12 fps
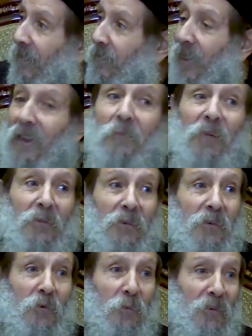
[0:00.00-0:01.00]
بتاع بعد
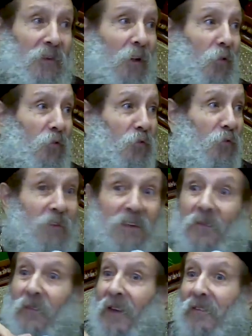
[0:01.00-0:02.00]
ربع ساعه خشوا
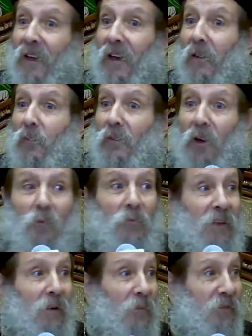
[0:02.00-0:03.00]
لي دخلوا لقاهم
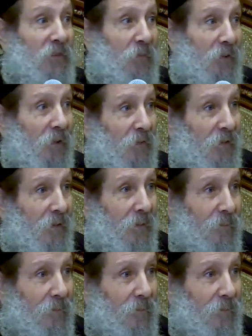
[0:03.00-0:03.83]
متلبسين بالخطيه